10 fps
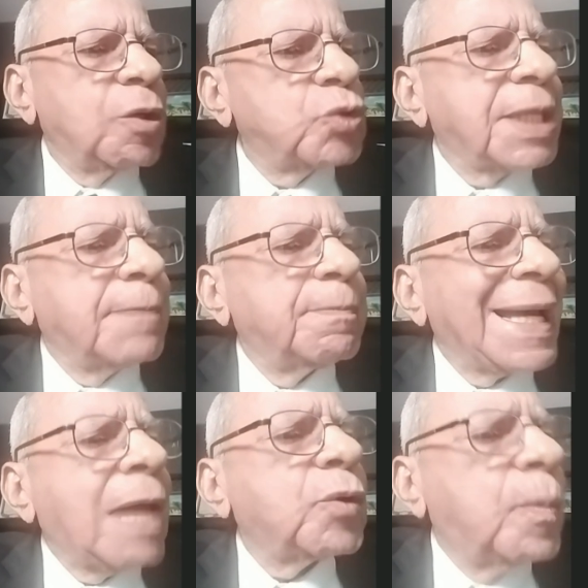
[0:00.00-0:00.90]

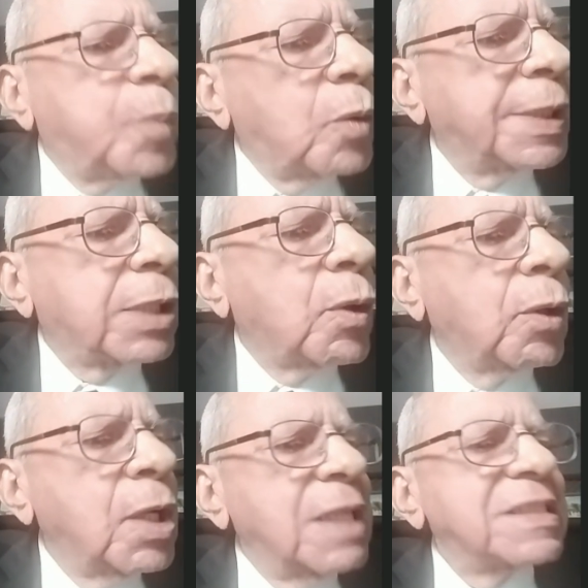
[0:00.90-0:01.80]
empleados públicos
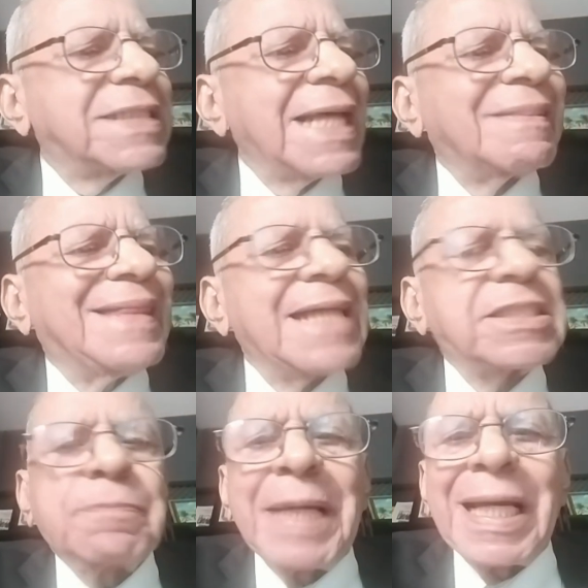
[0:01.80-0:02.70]
se
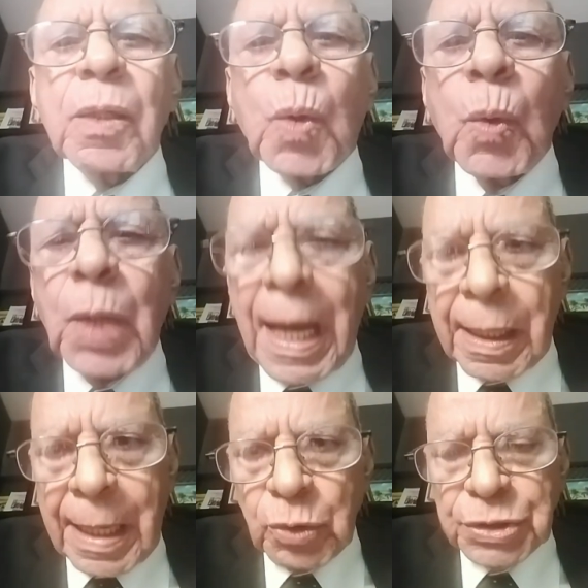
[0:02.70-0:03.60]
desvinculan
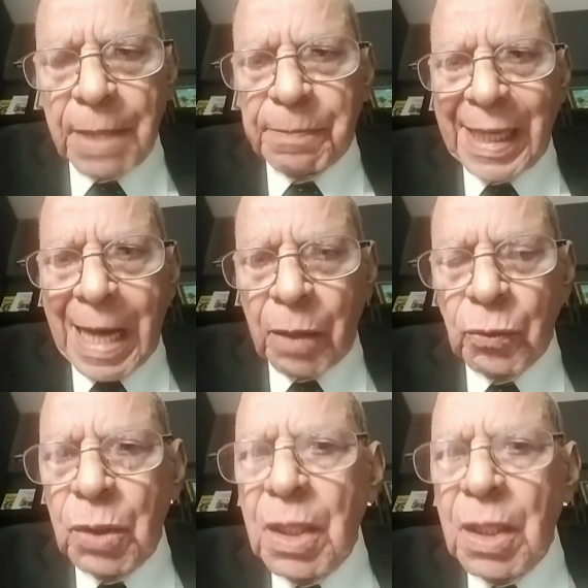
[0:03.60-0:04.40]
a los empleados.